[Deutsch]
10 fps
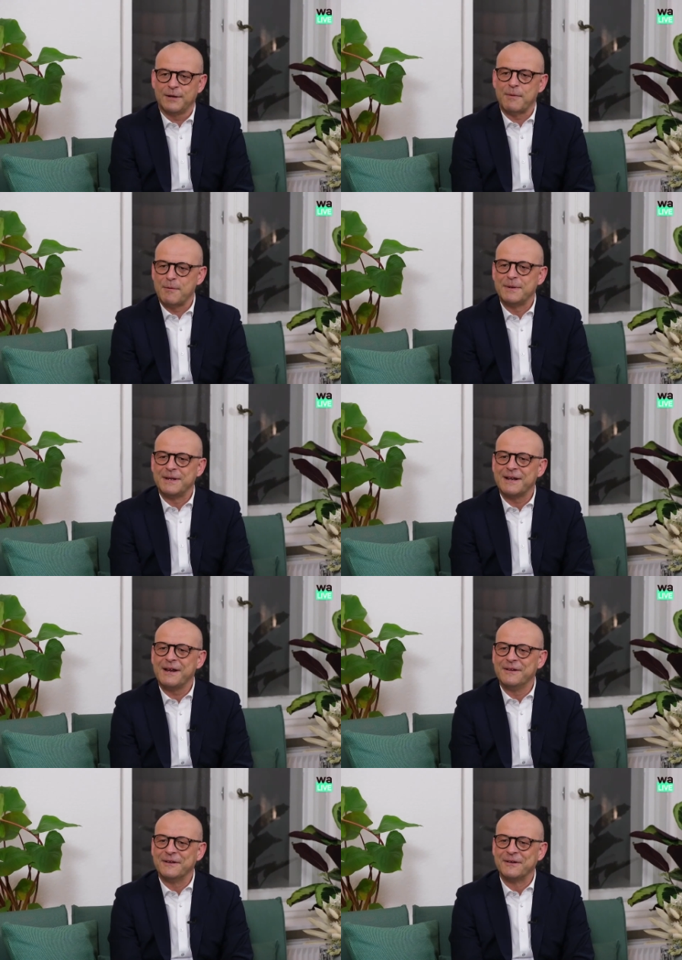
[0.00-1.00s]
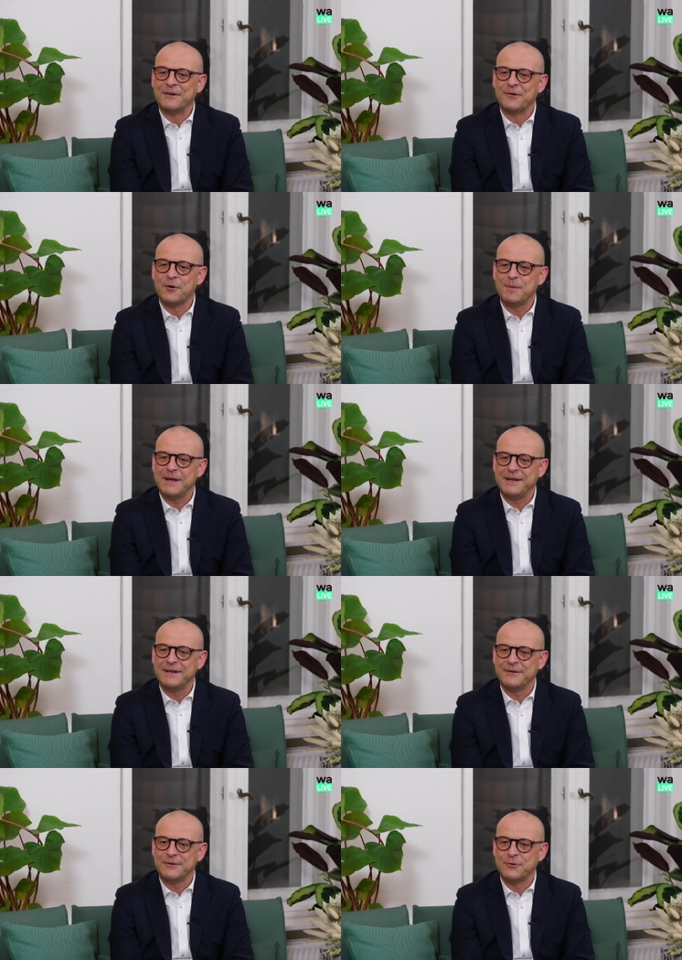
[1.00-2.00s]
dann machen wir mal eine kleine
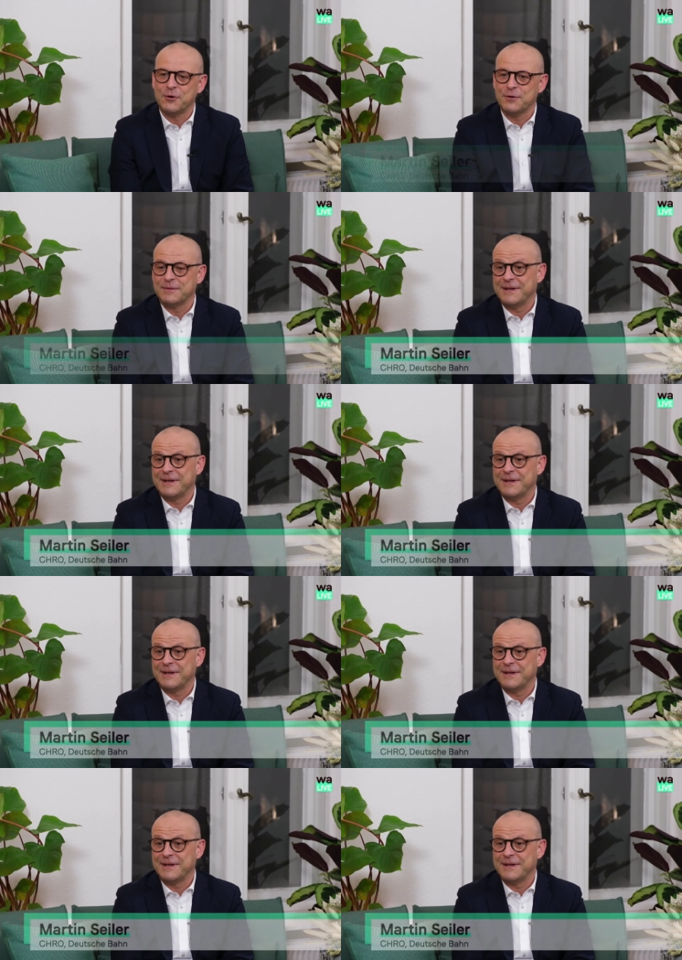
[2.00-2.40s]
Rückblende und gucken